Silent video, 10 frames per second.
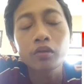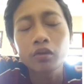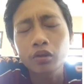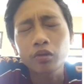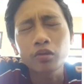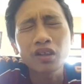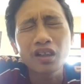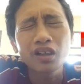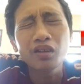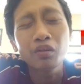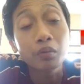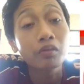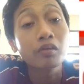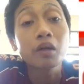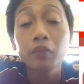terus ada zombie
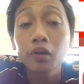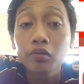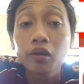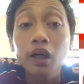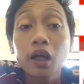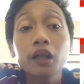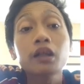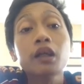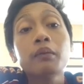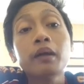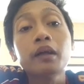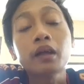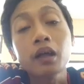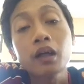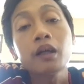tsunami juga saya
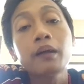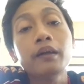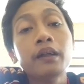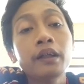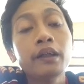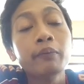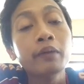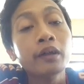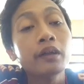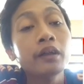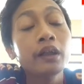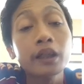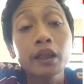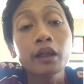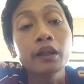mainkan di game in, di
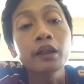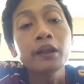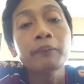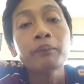channel ini